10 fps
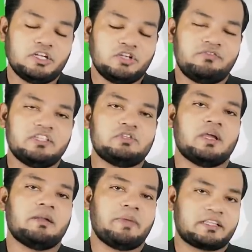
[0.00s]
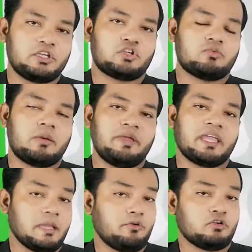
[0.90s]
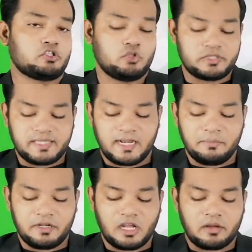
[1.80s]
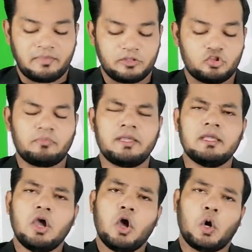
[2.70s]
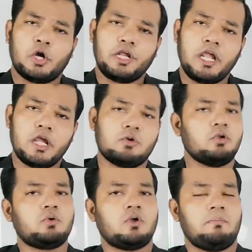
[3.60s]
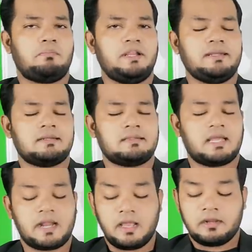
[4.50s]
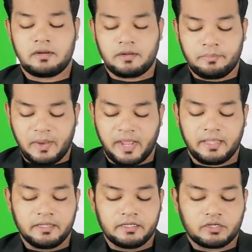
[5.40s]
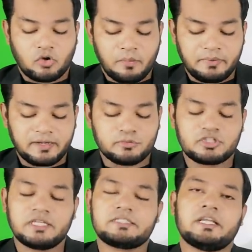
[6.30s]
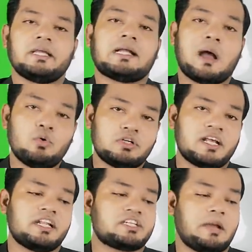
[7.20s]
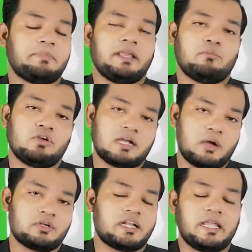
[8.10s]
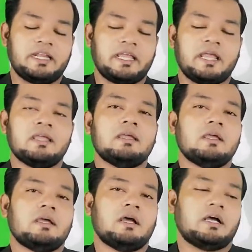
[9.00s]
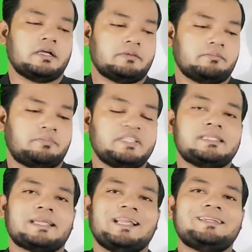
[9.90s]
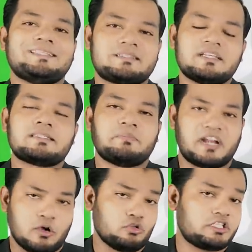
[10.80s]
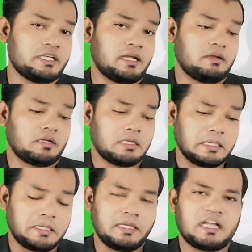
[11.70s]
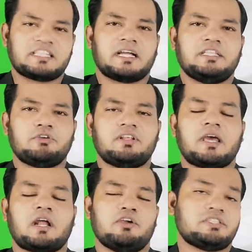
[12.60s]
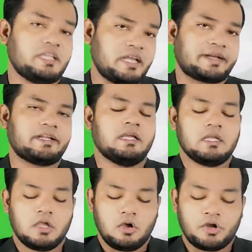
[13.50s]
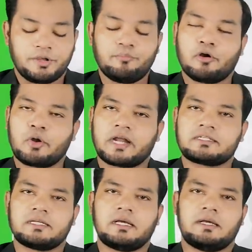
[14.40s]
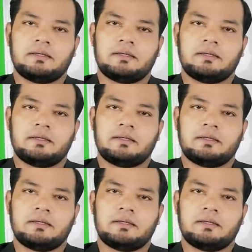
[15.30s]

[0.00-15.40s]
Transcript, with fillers: ইন্ডিভিজুয়াল ব্যক্তিগতভাবে এবং সোশ্যাল মিডিয়ার মাধ্যমে অনেকগুলো কমপ্লেন তারা পায় কমপ্লেনের মধ্যে যে কাউন্টারের সামনে এবং কাউন্টার এরিয়ায় ফিজিক্যাল ডিস্টেন্স মানা হচ্ছে না গাদাগাদি করে দাঁড়া হয়েছে এর একটা অনেক বড় একটা